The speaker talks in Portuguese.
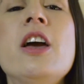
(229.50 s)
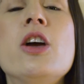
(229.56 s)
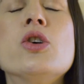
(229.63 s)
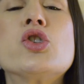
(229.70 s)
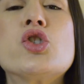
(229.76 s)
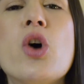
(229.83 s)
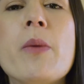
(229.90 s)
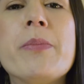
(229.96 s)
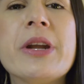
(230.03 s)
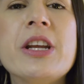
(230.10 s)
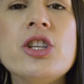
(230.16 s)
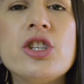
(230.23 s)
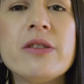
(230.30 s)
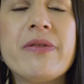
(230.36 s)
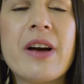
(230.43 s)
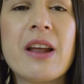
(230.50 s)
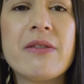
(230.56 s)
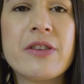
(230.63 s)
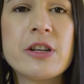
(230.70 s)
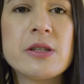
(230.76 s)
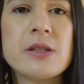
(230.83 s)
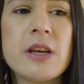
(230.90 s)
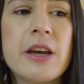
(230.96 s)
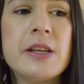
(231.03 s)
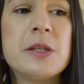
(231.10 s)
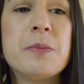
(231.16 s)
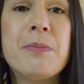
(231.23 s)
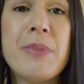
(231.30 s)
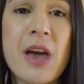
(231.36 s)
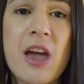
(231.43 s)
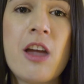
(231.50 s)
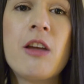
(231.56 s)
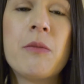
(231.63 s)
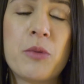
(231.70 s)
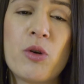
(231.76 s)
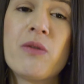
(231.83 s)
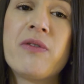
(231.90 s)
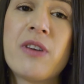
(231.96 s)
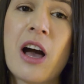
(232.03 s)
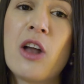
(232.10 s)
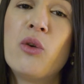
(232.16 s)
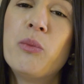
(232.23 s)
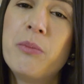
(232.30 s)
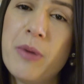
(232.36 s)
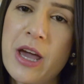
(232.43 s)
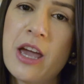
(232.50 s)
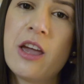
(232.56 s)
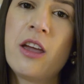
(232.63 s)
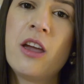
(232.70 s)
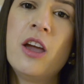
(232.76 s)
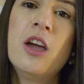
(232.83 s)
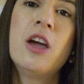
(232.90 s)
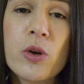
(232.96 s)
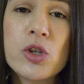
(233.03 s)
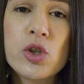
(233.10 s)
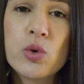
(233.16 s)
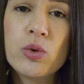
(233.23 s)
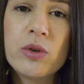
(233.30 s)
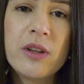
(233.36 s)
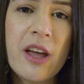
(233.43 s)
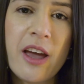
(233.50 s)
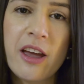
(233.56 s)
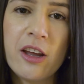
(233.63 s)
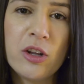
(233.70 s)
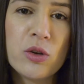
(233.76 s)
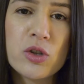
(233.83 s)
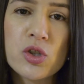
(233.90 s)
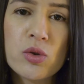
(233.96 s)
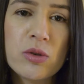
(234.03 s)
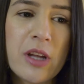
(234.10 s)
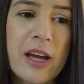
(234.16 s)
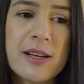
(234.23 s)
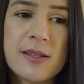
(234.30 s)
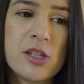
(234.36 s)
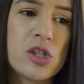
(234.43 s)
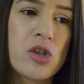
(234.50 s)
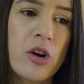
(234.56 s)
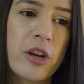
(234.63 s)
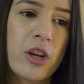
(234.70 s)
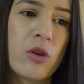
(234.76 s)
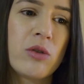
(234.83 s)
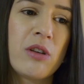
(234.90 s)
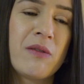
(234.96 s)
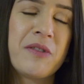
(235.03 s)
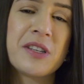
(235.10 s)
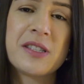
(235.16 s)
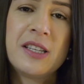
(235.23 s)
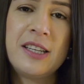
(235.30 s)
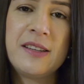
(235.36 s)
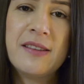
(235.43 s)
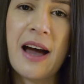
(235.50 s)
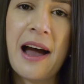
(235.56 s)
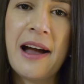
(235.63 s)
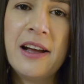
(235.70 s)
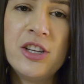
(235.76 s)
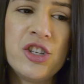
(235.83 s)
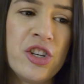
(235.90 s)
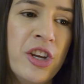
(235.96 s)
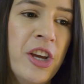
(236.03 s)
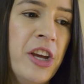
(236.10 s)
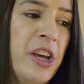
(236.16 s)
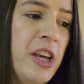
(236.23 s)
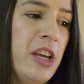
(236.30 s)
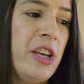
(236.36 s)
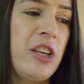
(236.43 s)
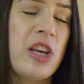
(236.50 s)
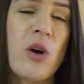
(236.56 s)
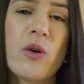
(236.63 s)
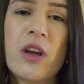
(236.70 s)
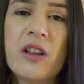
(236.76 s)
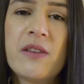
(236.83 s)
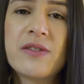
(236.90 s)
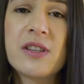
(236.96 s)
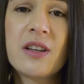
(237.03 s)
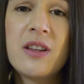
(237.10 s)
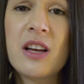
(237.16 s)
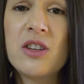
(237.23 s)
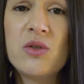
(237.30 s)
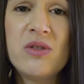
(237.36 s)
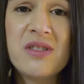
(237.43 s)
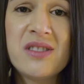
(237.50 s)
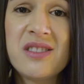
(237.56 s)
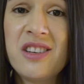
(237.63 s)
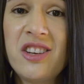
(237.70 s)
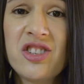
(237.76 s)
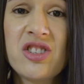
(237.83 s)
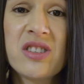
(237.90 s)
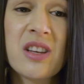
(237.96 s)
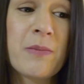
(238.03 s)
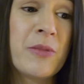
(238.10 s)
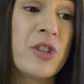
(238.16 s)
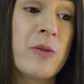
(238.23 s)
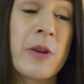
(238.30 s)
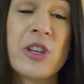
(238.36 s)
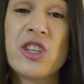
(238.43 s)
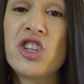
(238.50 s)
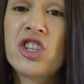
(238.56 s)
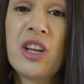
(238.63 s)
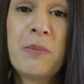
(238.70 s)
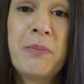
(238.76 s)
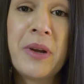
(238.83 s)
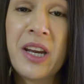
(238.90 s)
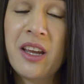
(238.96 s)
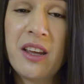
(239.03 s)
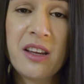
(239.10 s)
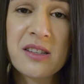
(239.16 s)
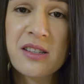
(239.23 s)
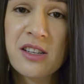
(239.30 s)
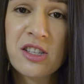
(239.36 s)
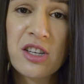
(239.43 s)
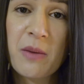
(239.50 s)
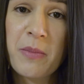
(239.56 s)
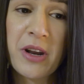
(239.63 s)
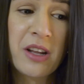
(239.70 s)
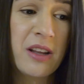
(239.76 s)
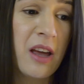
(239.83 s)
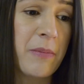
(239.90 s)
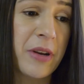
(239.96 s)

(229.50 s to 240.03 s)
Eu só aprendi a falar francês bem, porque eu falo bem. Eu estudei, né? eu estudei essa história que eu tenho facilidade e que alguém tem facilidade, não existe. Isso é, tipo, a gente tem preguiça de aprender,